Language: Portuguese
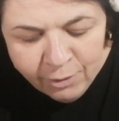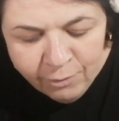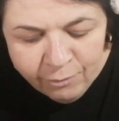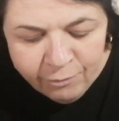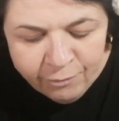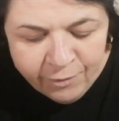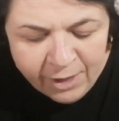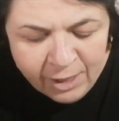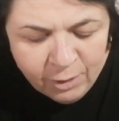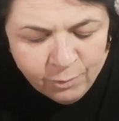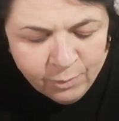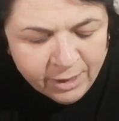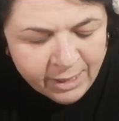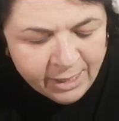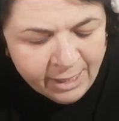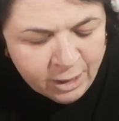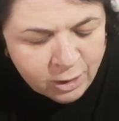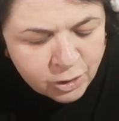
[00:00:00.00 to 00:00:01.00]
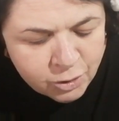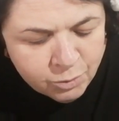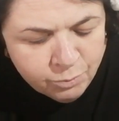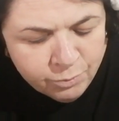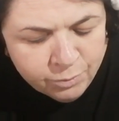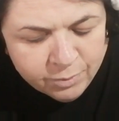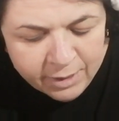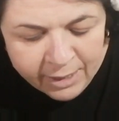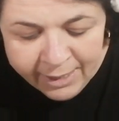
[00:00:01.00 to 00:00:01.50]
Vendo aqueles,
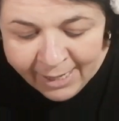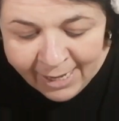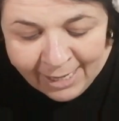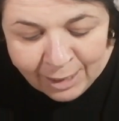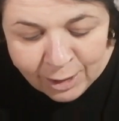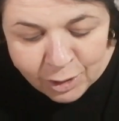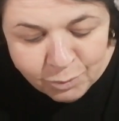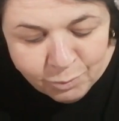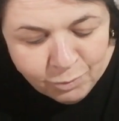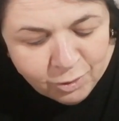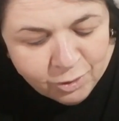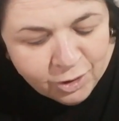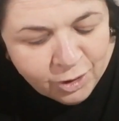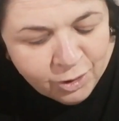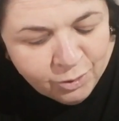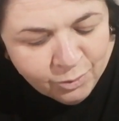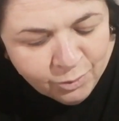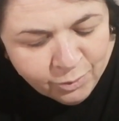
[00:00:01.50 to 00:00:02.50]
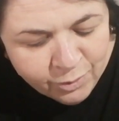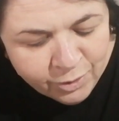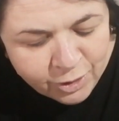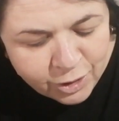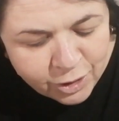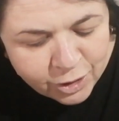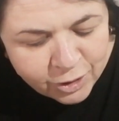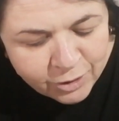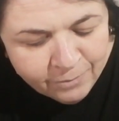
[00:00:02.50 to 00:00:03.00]
aquelas
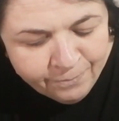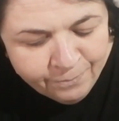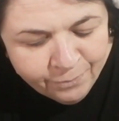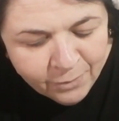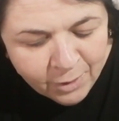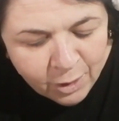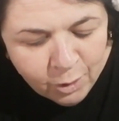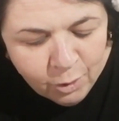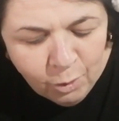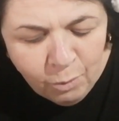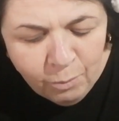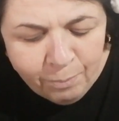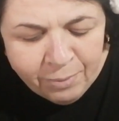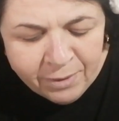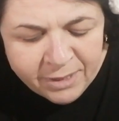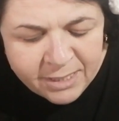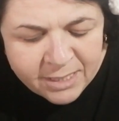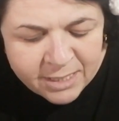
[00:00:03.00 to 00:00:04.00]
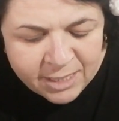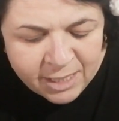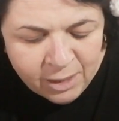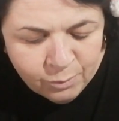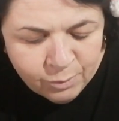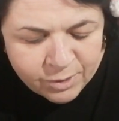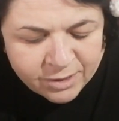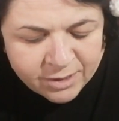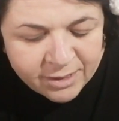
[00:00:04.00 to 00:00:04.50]
multidões,
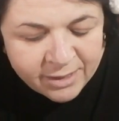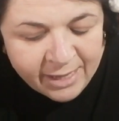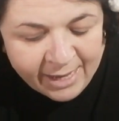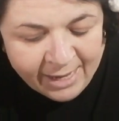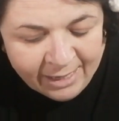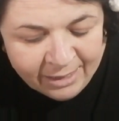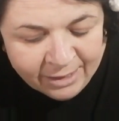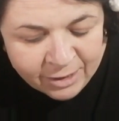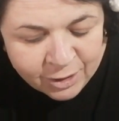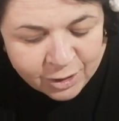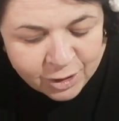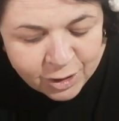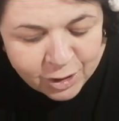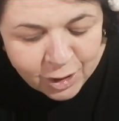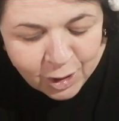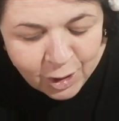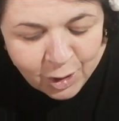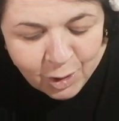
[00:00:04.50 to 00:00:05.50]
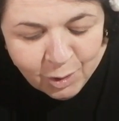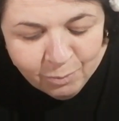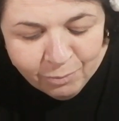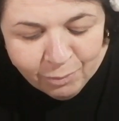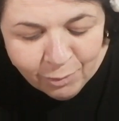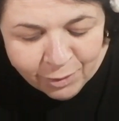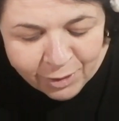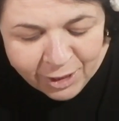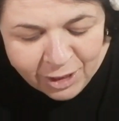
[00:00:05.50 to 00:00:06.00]
compadeceu-se delas
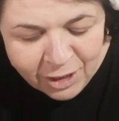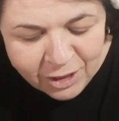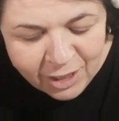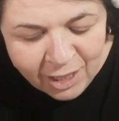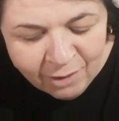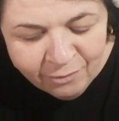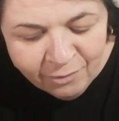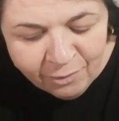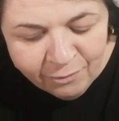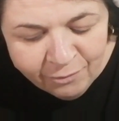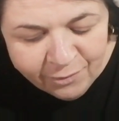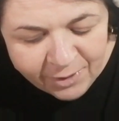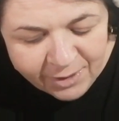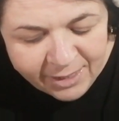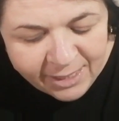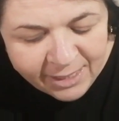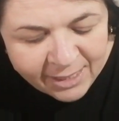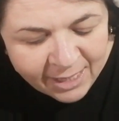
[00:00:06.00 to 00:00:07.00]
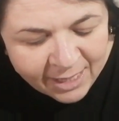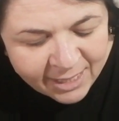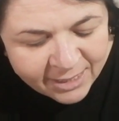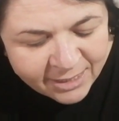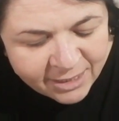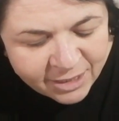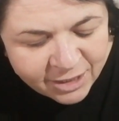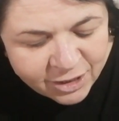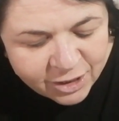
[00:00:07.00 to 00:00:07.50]
porque estavam
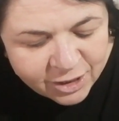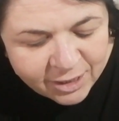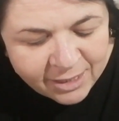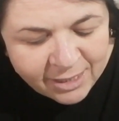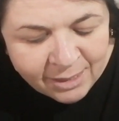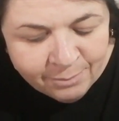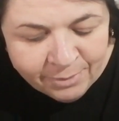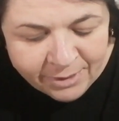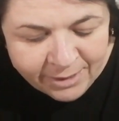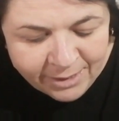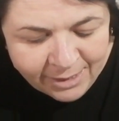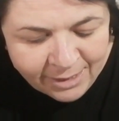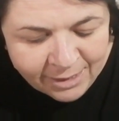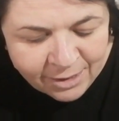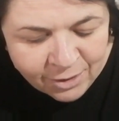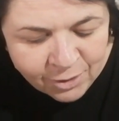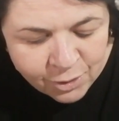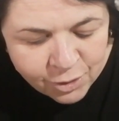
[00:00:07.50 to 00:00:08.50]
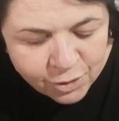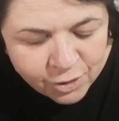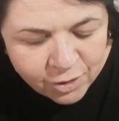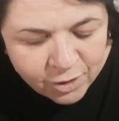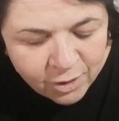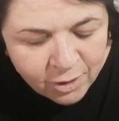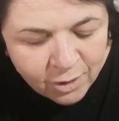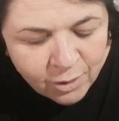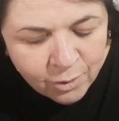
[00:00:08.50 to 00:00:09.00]
fatigadas e
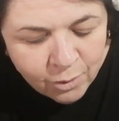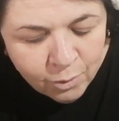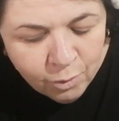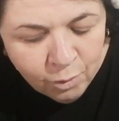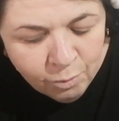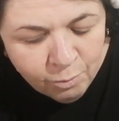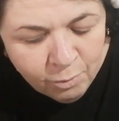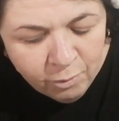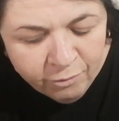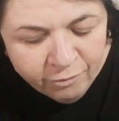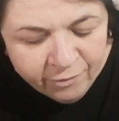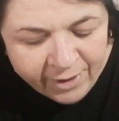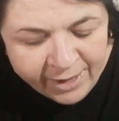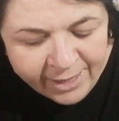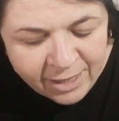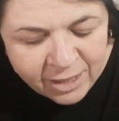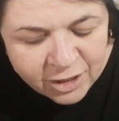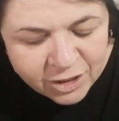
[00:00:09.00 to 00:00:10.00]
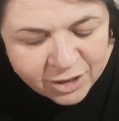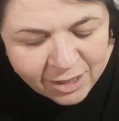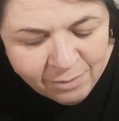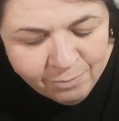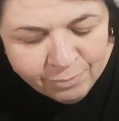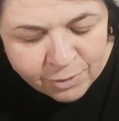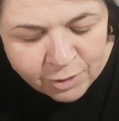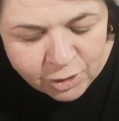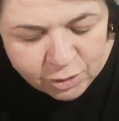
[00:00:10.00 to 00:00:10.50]
abatidas, como ovelhas sem
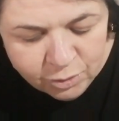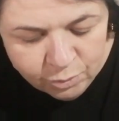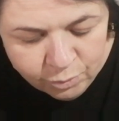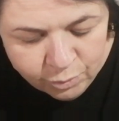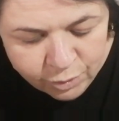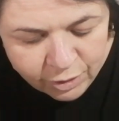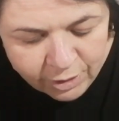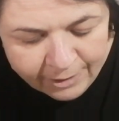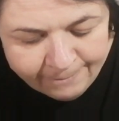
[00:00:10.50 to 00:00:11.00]
pastor.